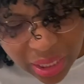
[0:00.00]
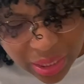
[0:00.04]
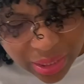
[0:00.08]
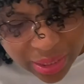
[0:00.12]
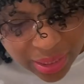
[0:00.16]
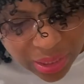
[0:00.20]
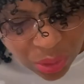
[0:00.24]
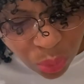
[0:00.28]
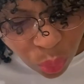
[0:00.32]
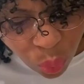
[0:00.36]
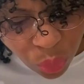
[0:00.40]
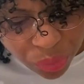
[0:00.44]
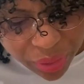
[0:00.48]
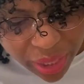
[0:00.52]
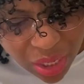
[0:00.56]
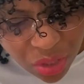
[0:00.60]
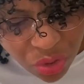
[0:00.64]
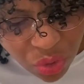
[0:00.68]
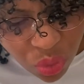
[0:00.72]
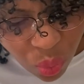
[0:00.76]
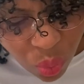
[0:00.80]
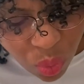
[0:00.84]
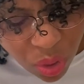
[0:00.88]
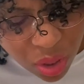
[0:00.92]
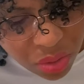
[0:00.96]
citronnelle,
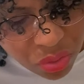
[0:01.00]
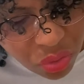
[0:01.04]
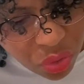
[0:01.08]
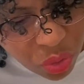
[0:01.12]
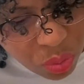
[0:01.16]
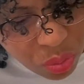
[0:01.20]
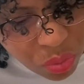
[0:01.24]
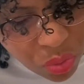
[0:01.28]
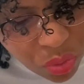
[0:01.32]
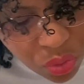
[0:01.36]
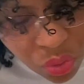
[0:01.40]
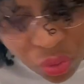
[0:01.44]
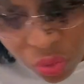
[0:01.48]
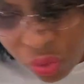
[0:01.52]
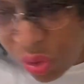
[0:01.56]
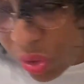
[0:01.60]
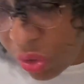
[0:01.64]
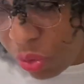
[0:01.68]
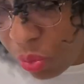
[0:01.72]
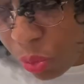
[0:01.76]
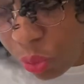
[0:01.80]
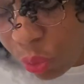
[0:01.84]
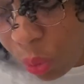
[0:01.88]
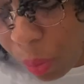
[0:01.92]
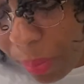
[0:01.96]
je crois. Je
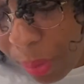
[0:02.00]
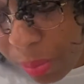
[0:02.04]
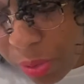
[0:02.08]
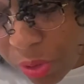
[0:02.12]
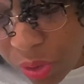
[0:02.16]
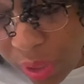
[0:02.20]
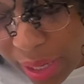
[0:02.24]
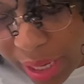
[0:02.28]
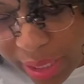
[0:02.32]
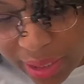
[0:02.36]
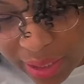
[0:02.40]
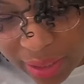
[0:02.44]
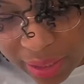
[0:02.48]
ne me trompe pas parce que là, c'est